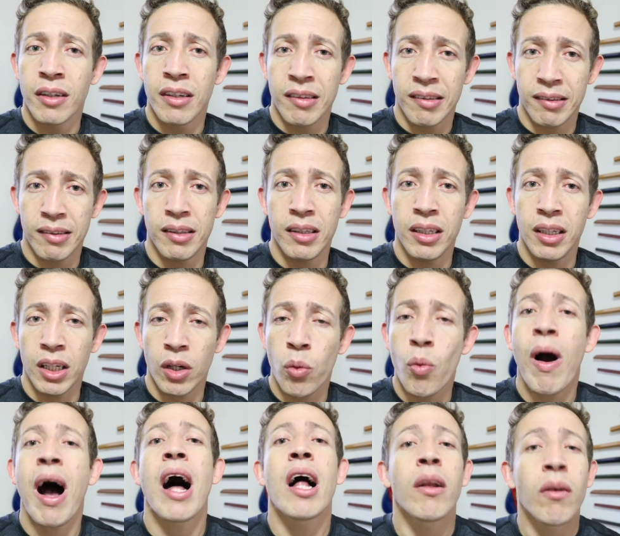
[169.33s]
se
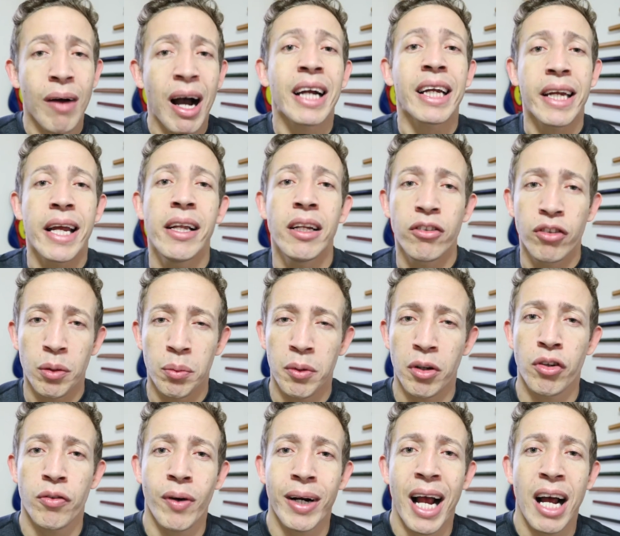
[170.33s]
igualam àquele tipo de
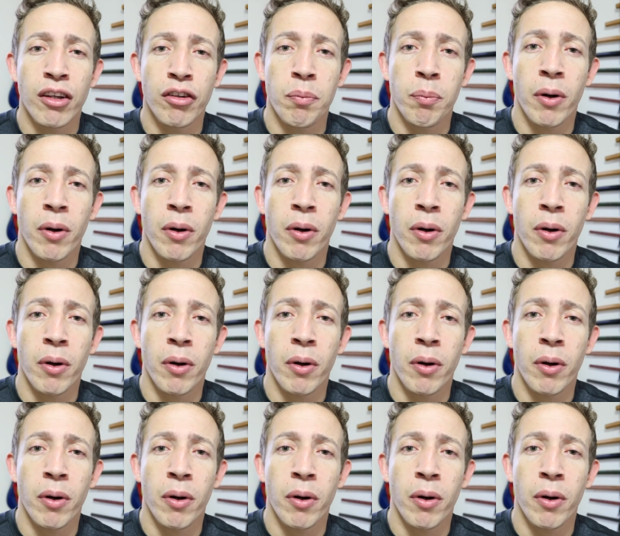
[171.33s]
advogado de